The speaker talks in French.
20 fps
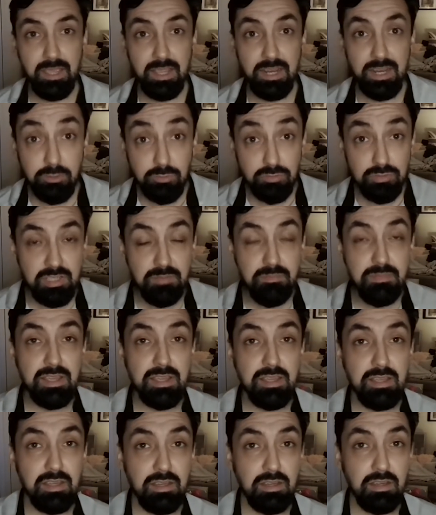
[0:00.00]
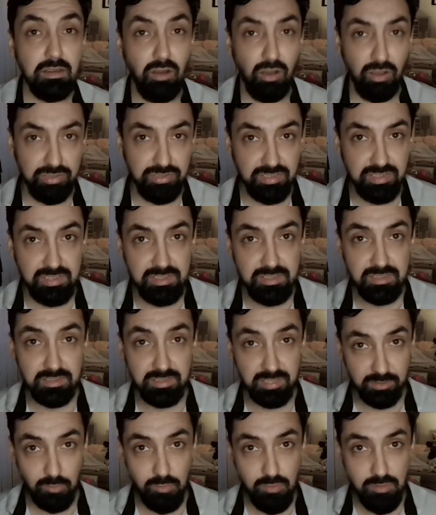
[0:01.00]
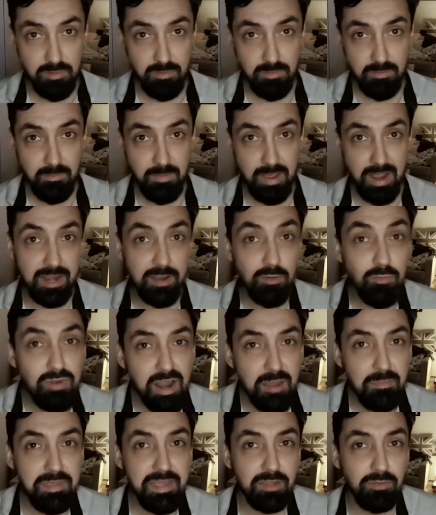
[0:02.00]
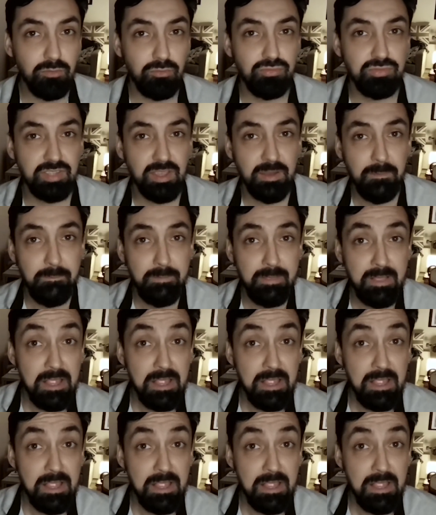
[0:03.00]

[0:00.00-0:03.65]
Et là tu dis mais Rusty, c'est cool, mais elle est où la bière dans tout ça